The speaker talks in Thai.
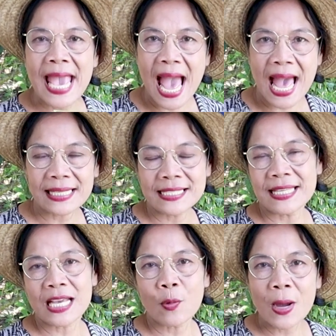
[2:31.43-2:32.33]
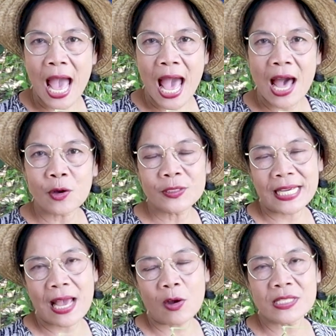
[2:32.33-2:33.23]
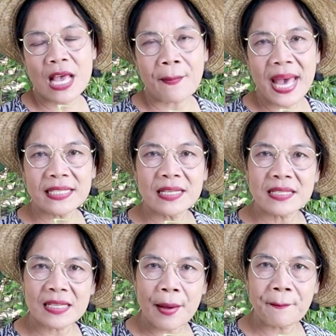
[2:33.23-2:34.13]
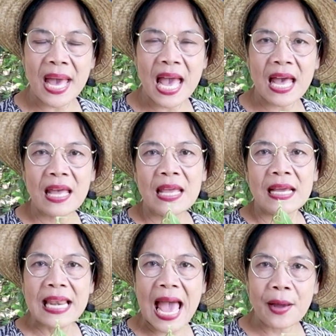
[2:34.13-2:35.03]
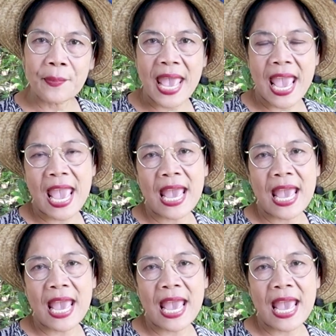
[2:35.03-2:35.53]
ยางสีขาวๆนะคะก็สามารถที่จะนำมาล้างแผล